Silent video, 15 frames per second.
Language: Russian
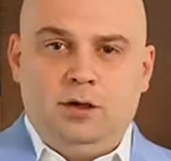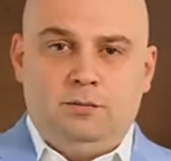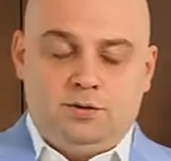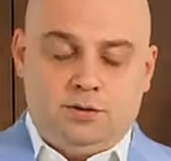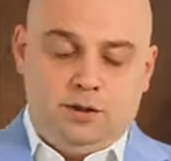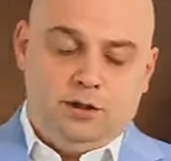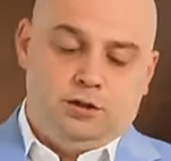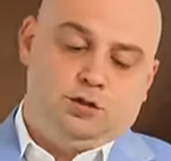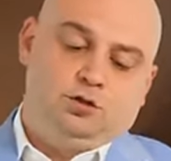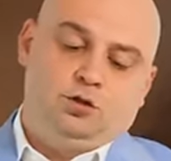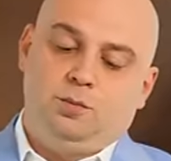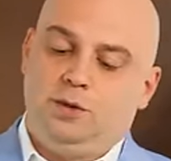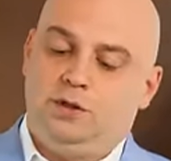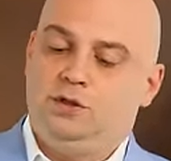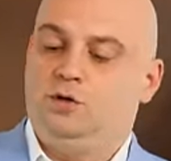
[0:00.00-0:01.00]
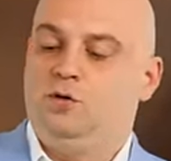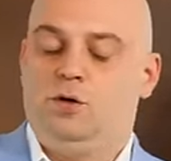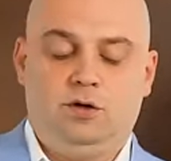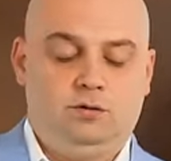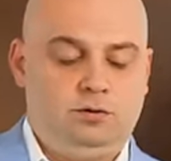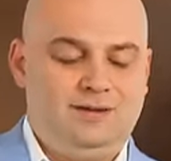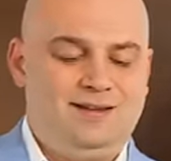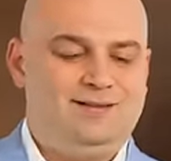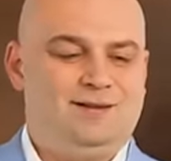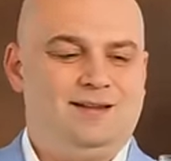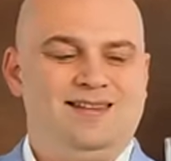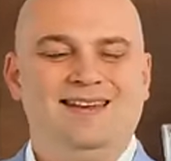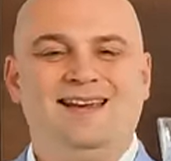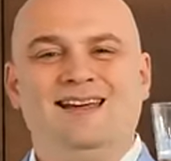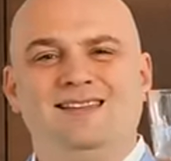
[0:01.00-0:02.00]
Посмотрите, что происходит. Это
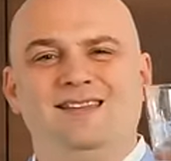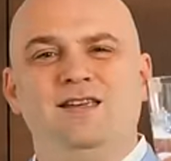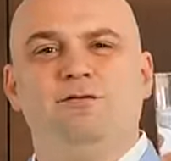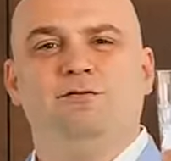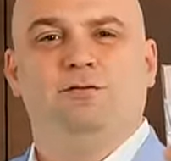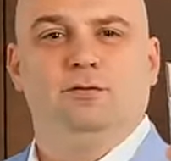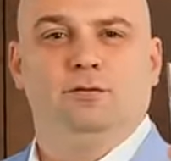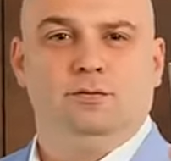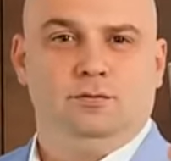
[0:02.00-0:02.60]
негатив,